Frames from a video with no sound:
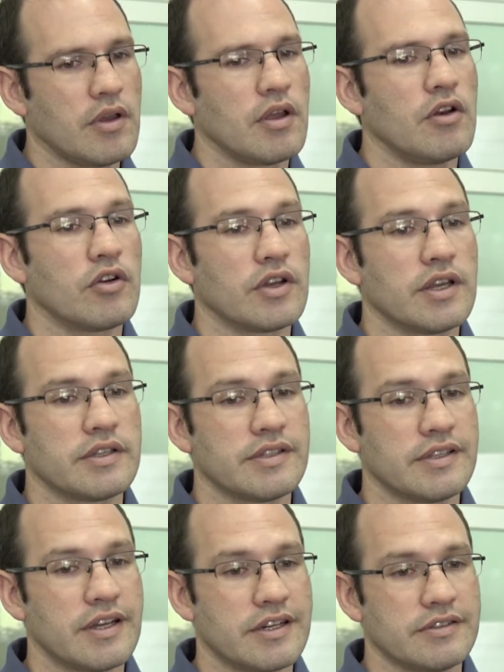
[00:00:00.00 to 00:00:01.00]
lo que se
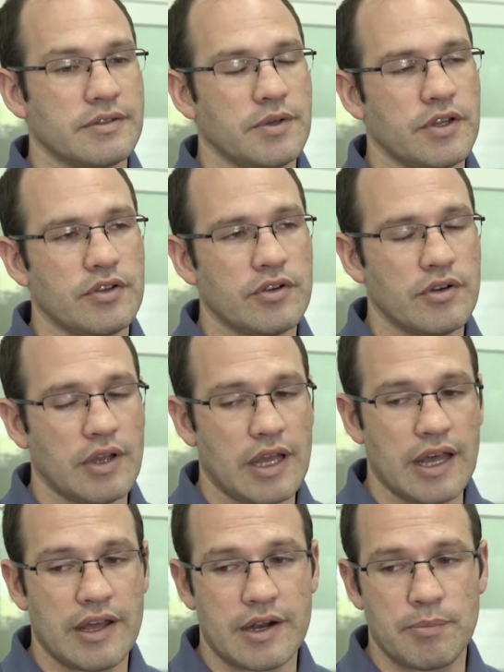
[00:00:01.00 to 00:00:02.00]
está recibiendo,
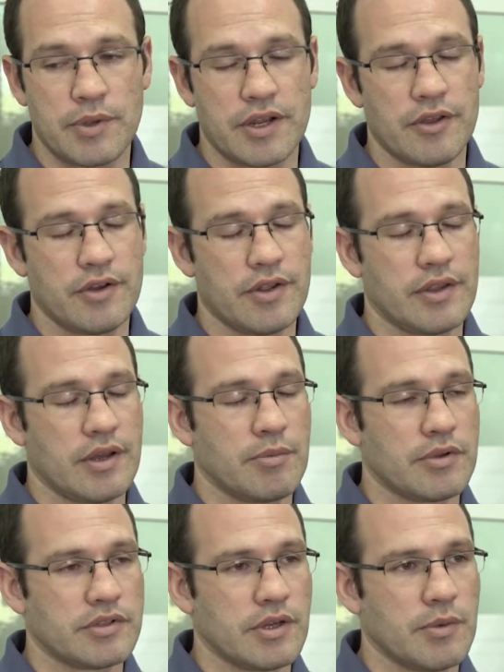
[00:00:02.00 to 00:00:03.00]
cada respirador está
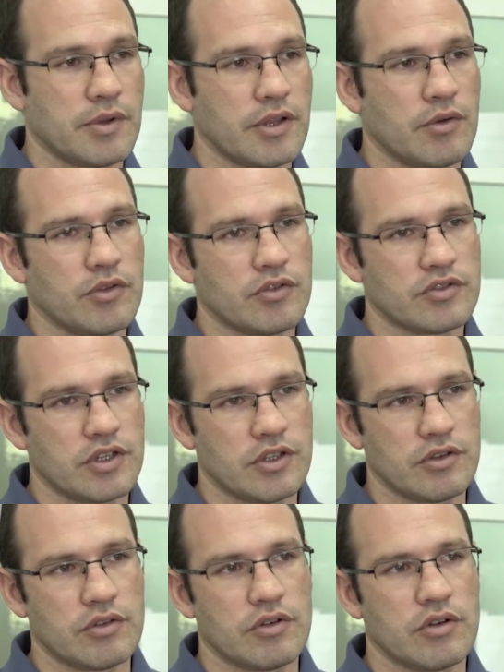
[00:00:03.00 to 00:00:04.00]
aproximadamente
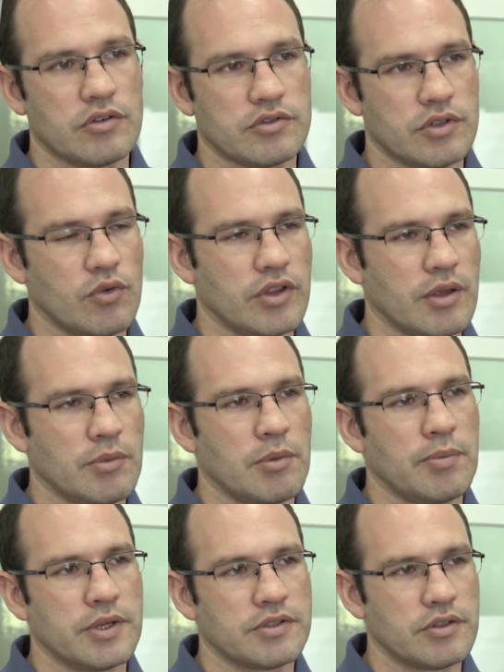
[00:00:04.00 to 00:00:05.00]
450 mil
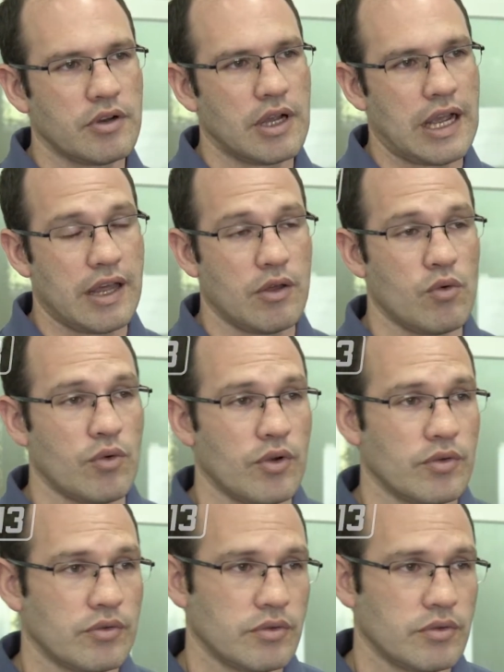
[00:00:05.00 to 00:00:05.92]
pesos cada uno.